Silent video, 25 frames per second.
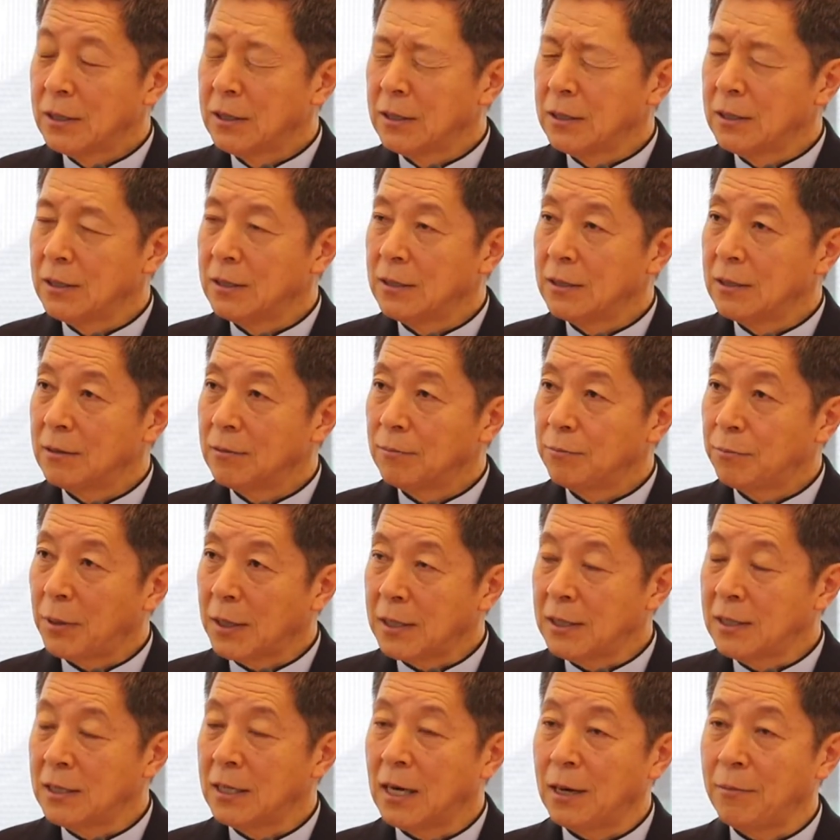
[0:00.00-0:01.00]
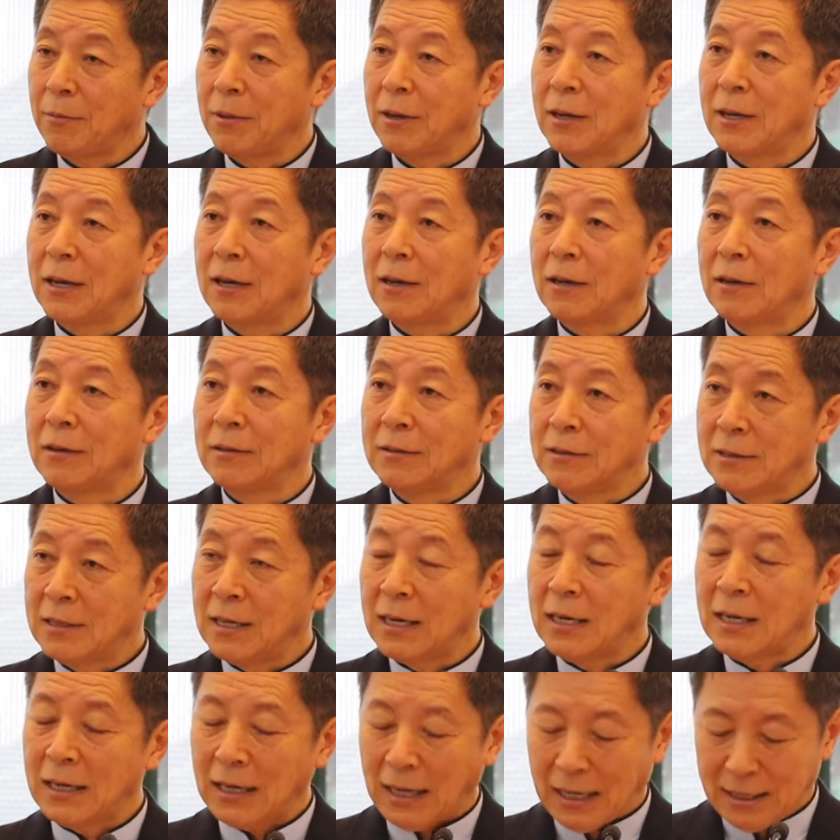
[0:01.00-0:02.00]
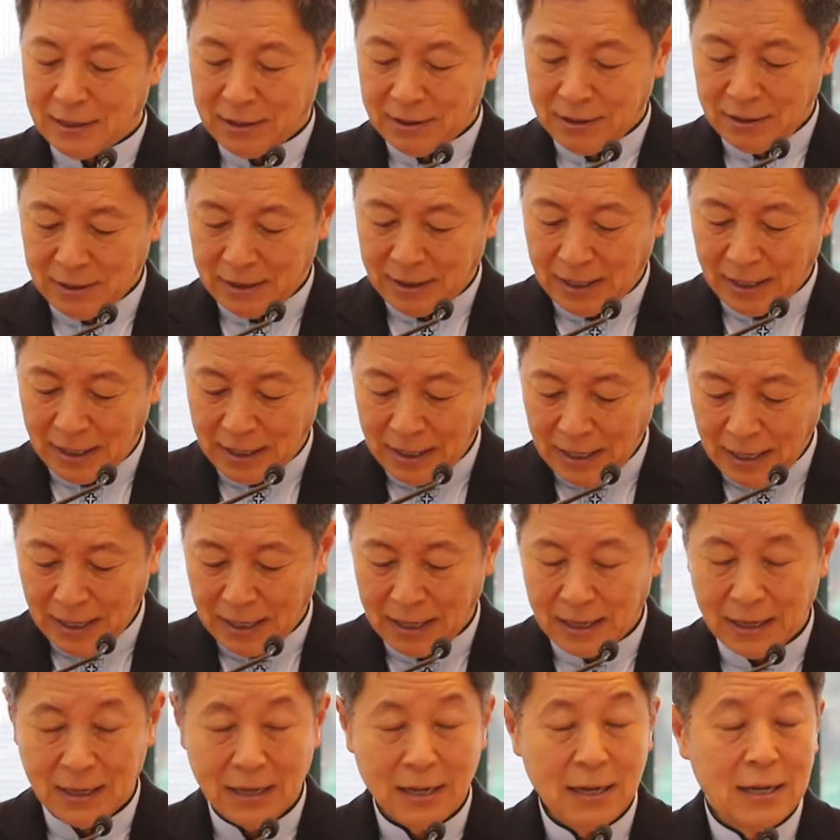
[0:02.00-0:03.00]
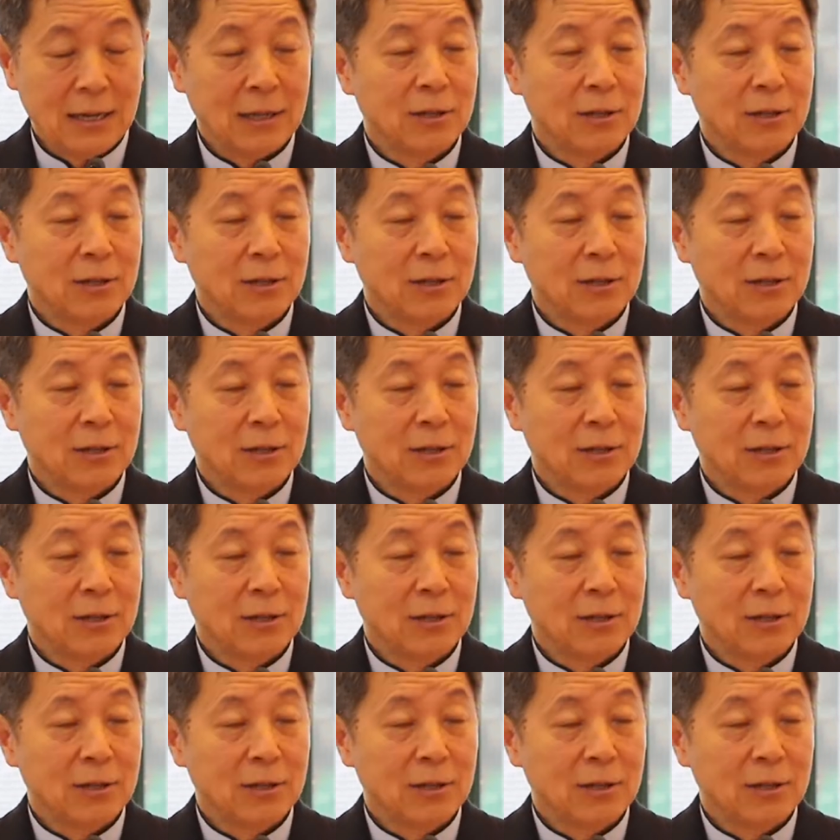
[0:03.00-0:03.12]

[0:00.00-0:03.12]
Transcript: 그 베트남에 어느 날 갔을 때에